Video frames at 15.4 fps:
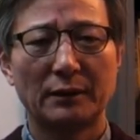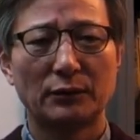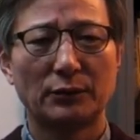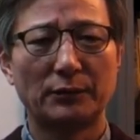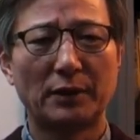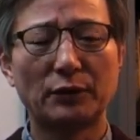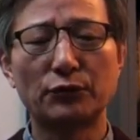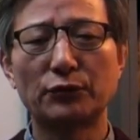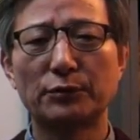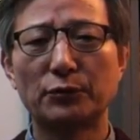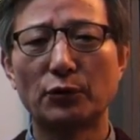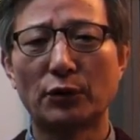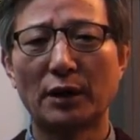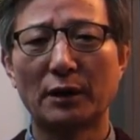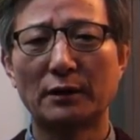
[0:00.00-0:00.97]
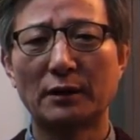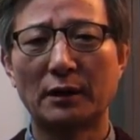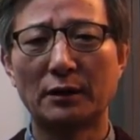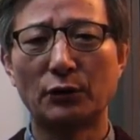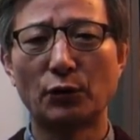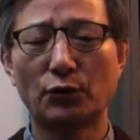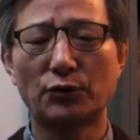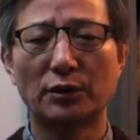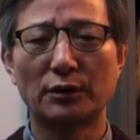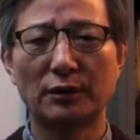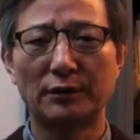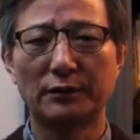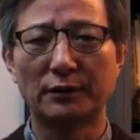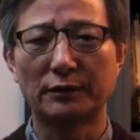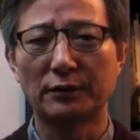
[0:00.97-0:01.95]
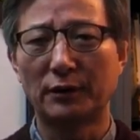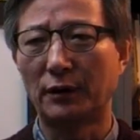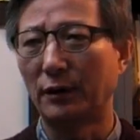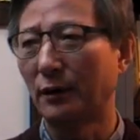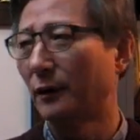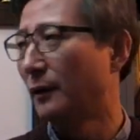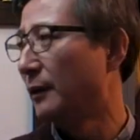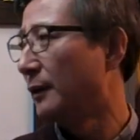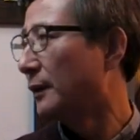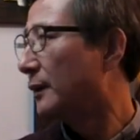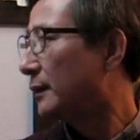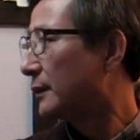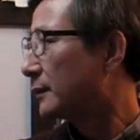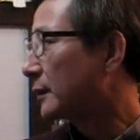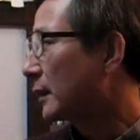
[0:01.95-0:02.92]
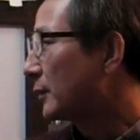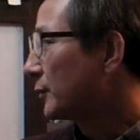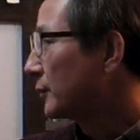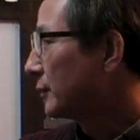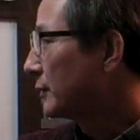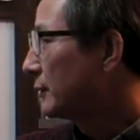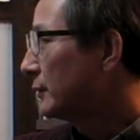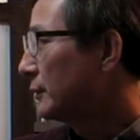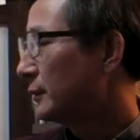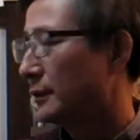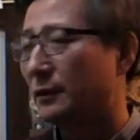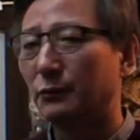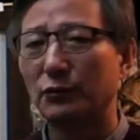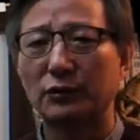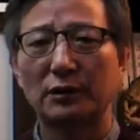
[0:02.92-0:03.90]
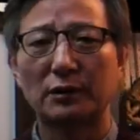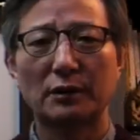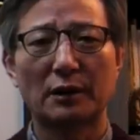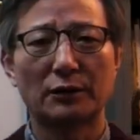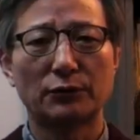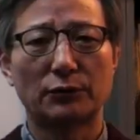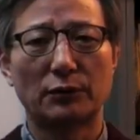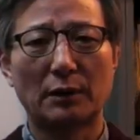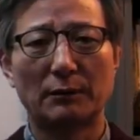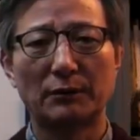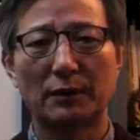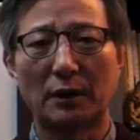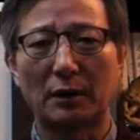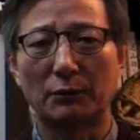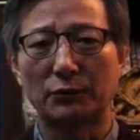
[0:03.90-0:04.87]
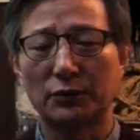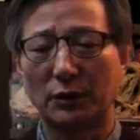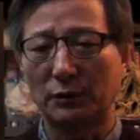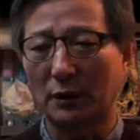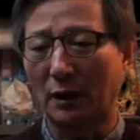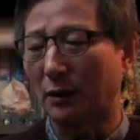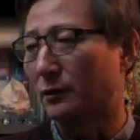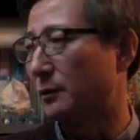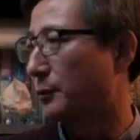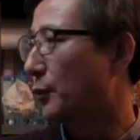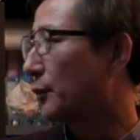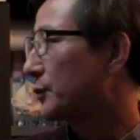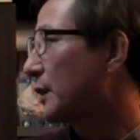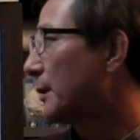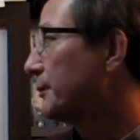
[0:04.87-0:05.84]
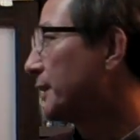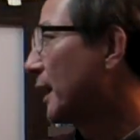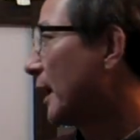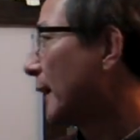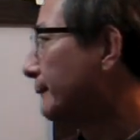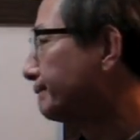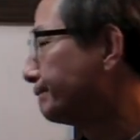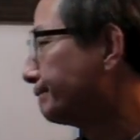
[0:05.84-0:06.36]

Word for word: 좀 해줬으면 좋겠다는 요청이 있어서 제가 오늘 이 문제를 가지고 한번 다뤄보자, 다뤄보고자 합니다.